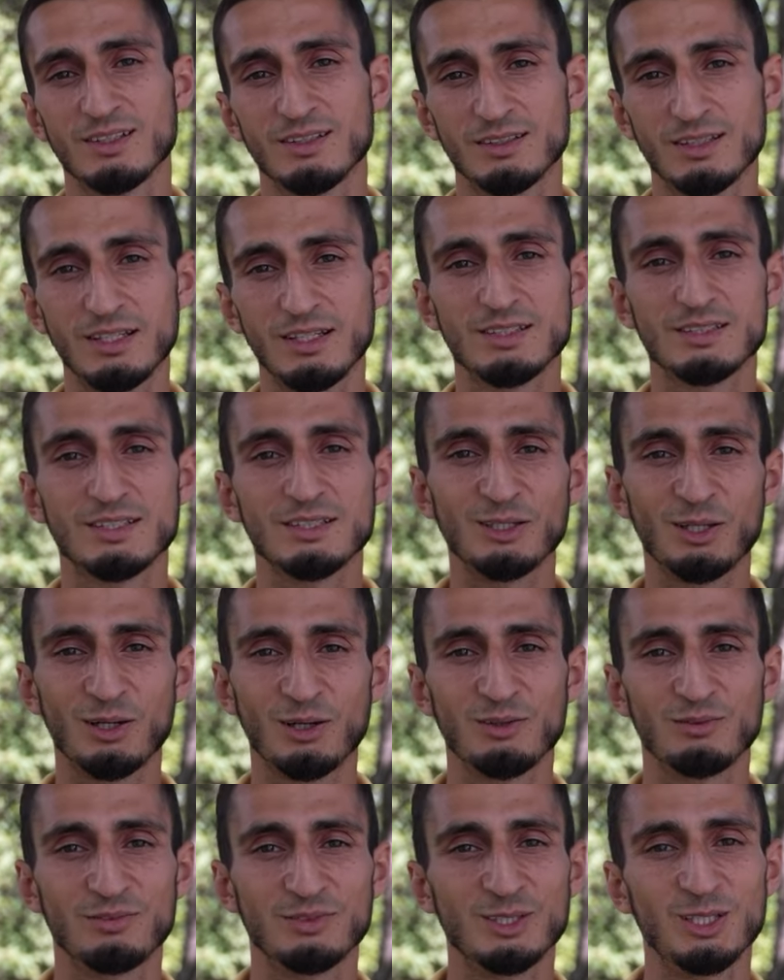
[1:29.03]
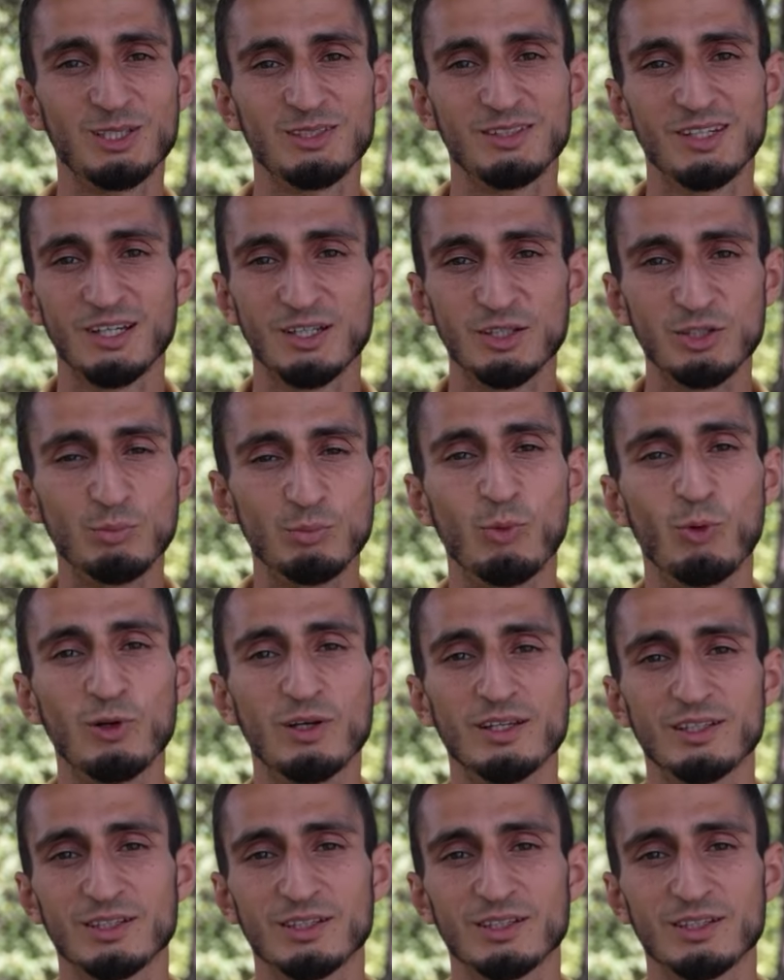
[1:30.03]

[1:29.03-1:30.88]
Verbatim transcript: 30 грамм в день, не более.